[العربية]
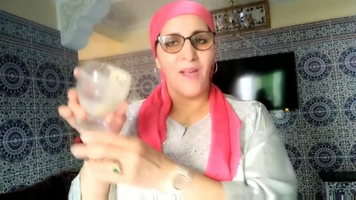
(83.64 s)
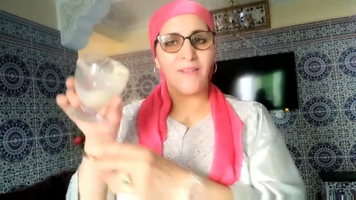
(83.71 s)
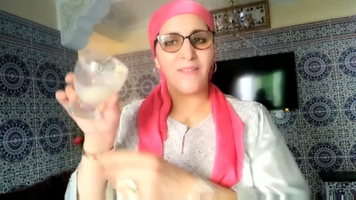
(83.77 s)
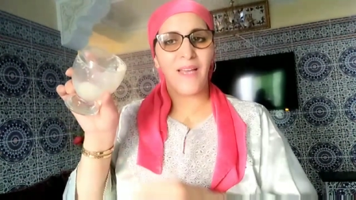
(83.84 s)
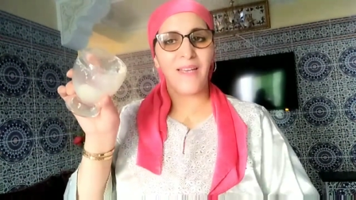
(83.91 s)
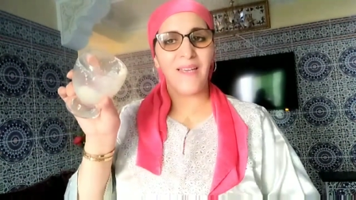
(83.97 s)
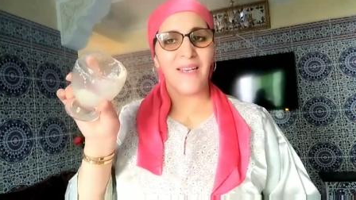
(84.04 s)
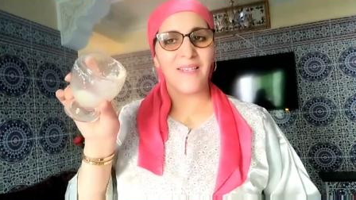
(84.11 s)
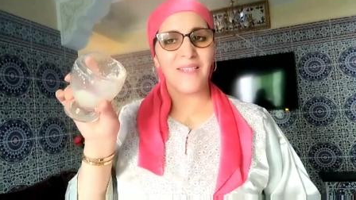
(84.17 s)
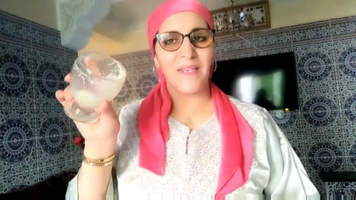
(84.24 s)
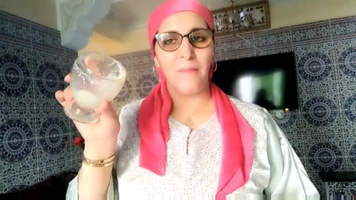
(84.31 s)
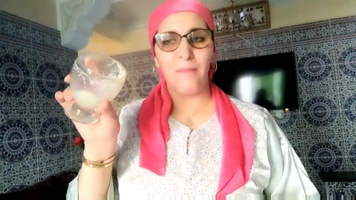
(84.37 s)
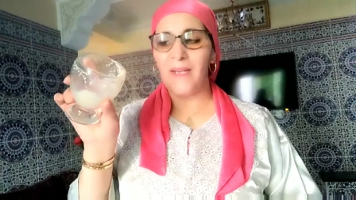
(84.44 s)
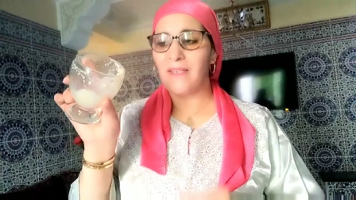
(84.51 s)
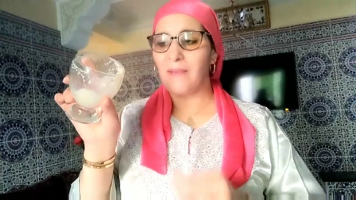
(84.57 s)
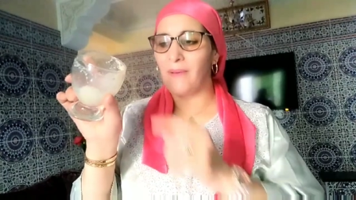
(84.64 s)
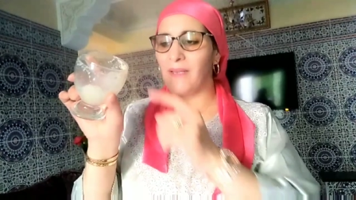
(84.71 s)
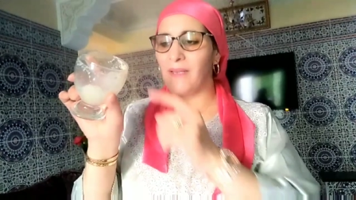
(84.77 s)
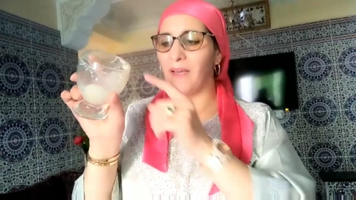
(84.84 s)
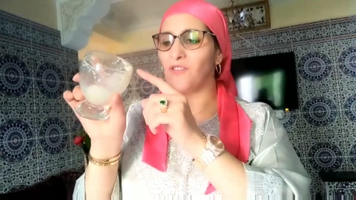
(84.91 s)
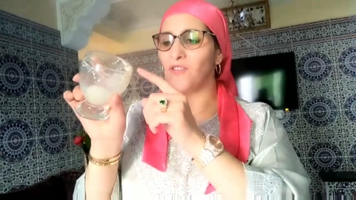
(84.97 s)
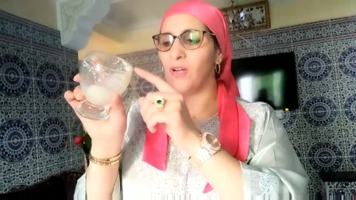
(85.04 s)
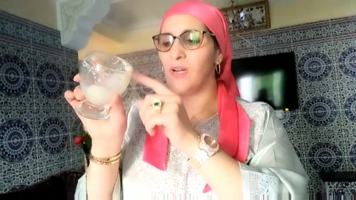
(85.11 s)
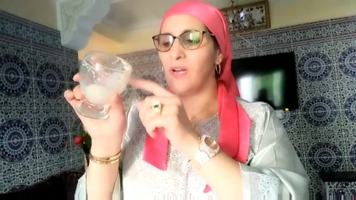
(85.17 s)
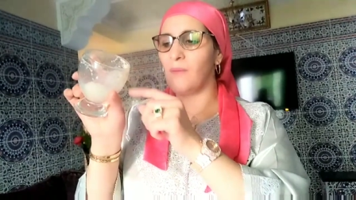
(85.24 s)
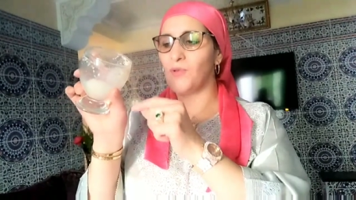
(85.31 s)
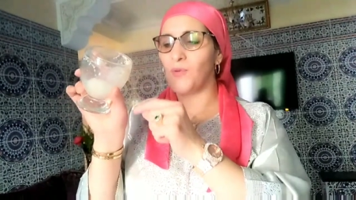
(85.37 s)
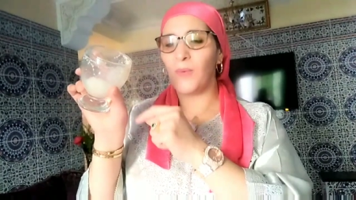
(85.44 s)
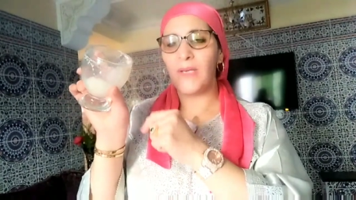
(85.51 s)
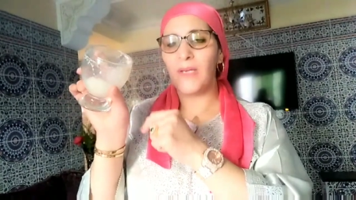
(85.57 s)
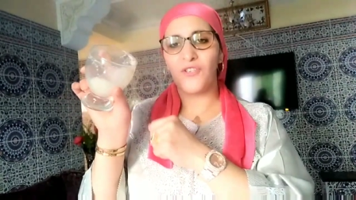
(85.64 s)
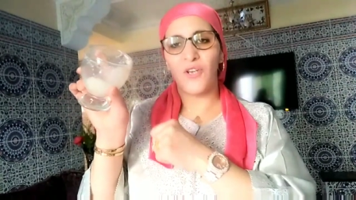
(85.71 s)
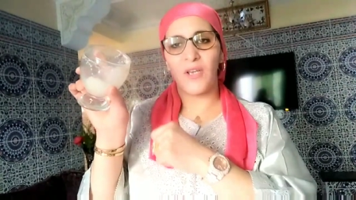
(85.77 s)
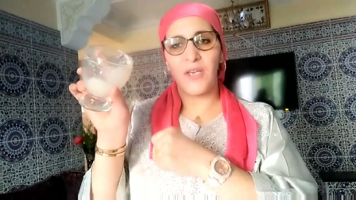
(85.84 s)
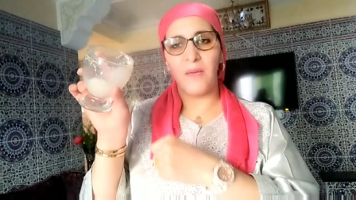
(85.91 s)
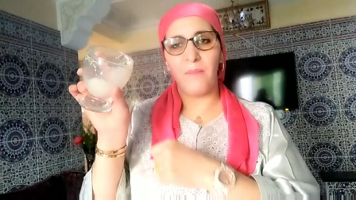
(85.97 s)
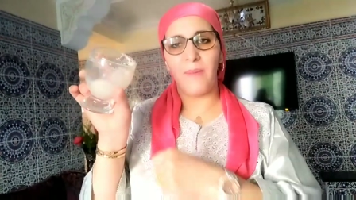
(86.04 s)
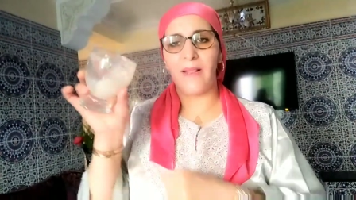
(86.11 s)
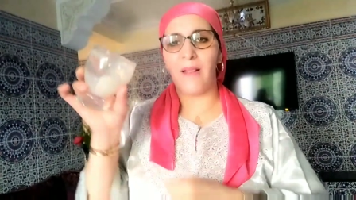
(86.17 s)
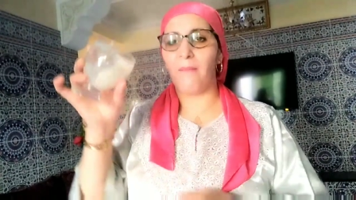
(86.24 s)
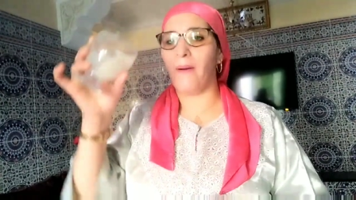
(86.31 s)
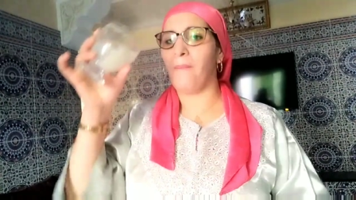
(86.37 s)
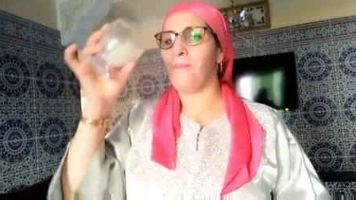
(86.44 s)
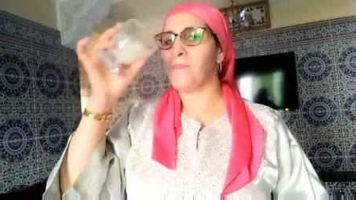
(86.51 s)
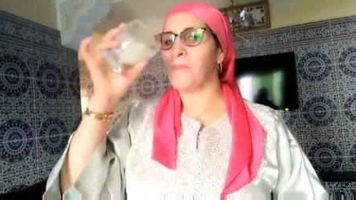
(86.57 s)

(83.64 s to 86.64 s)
دغيا كتكملي دابا غنشيل لها بشويه جريمه الماء